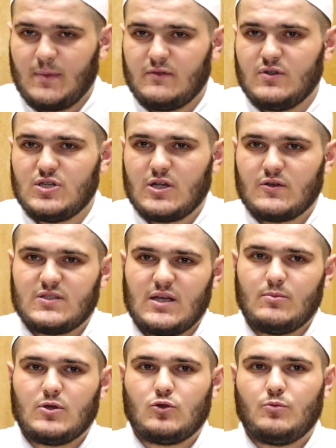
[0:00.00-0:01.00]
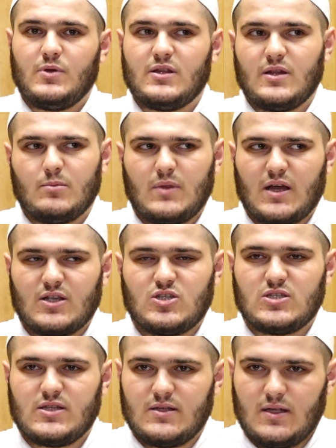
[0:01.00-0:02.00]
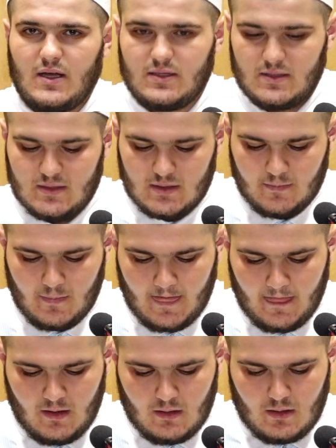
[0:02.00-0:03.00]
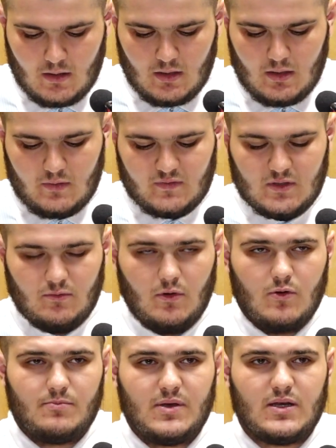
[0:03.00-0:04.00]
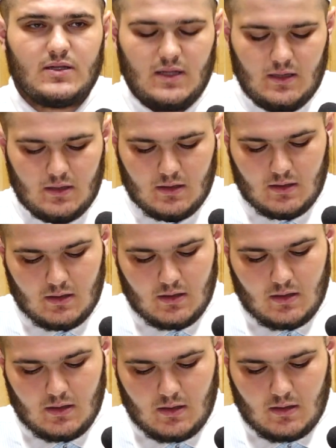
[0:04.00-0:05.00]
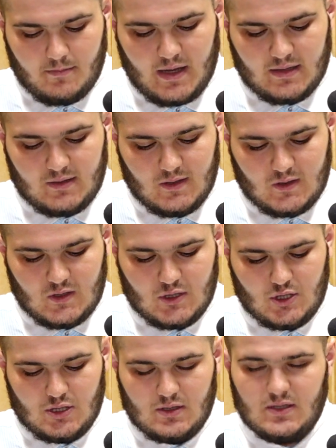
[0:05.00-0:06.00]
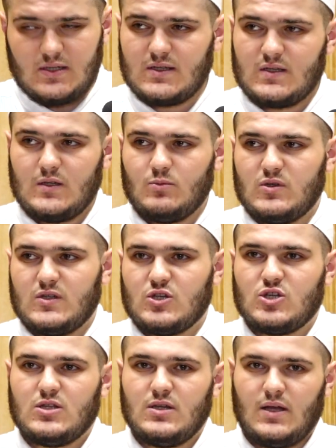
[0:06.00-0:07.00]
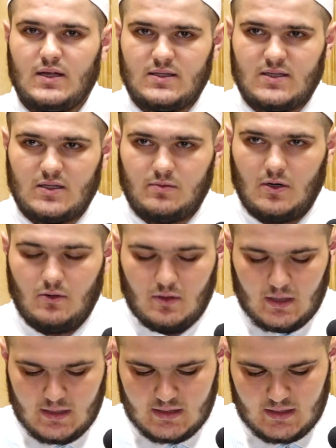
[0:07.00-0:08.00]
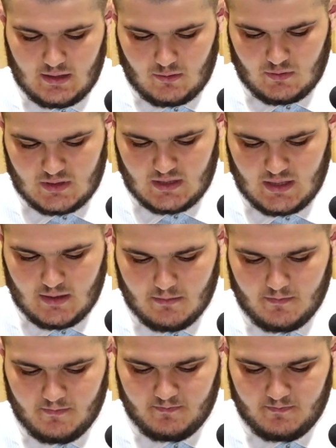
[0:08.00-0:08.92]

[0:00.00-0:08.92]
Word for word: подвижников самый, кто передал многочисленные хадисы. Всего он передал 5374 хадиса от пророка, алейсалату вассалам.